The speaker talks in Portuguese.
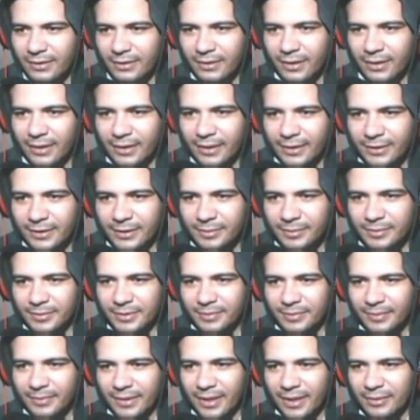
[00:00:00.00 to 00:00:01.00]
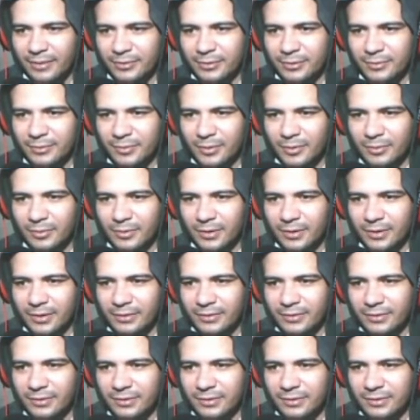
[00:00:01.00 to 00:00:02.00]
A rede é pra você pegar as
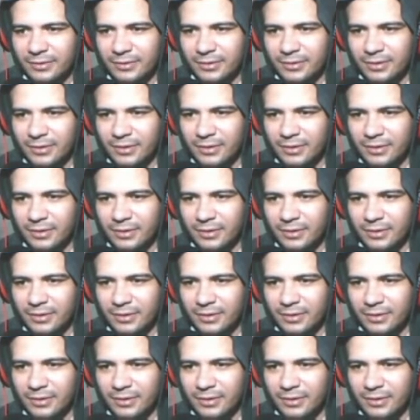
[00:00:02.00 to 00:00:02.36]
borboletas.